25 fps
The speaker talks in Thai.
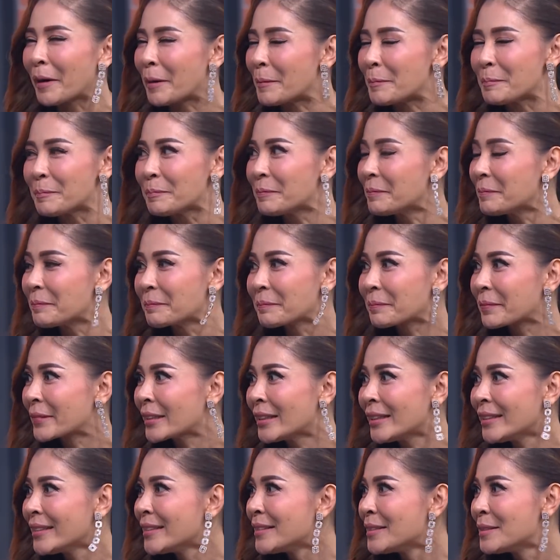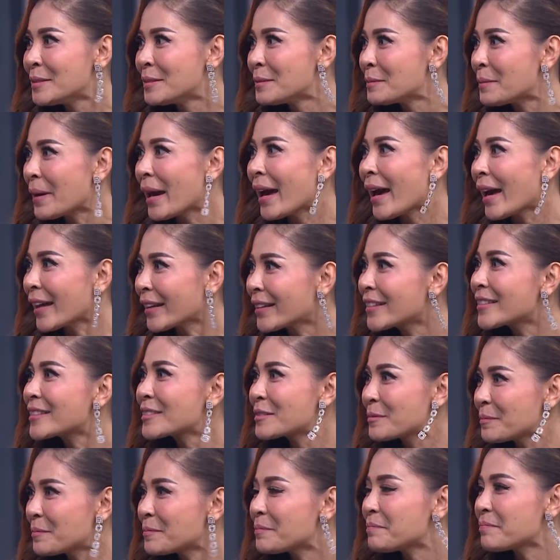แบบแพท
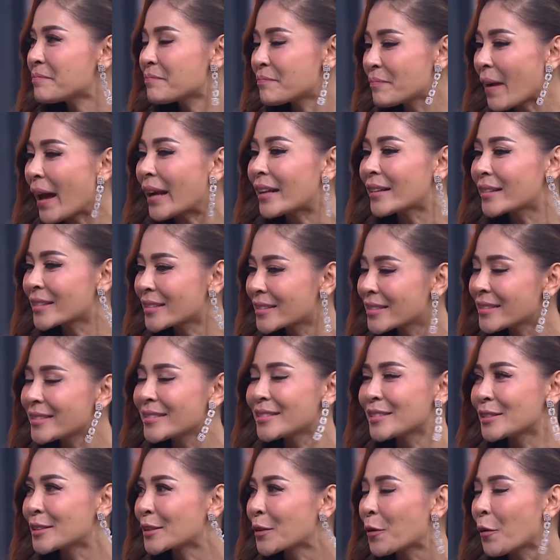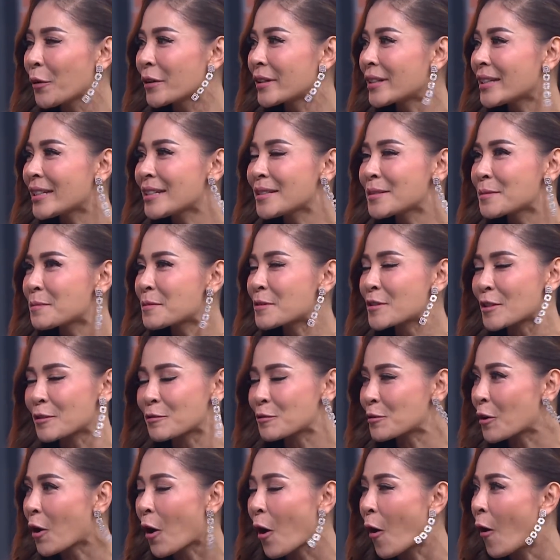แพทคือคนที่ส
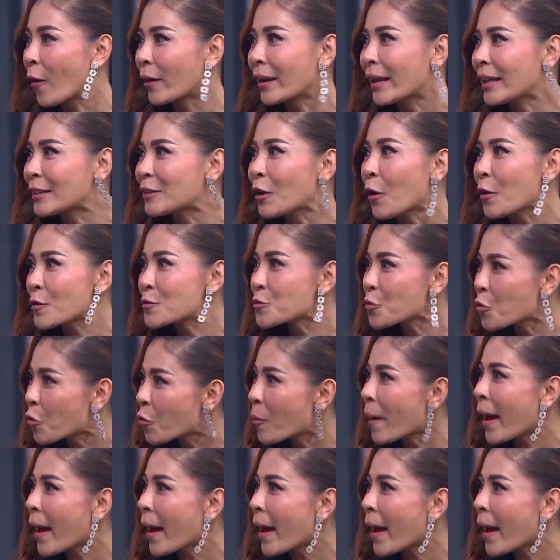ตรองและต่อสู้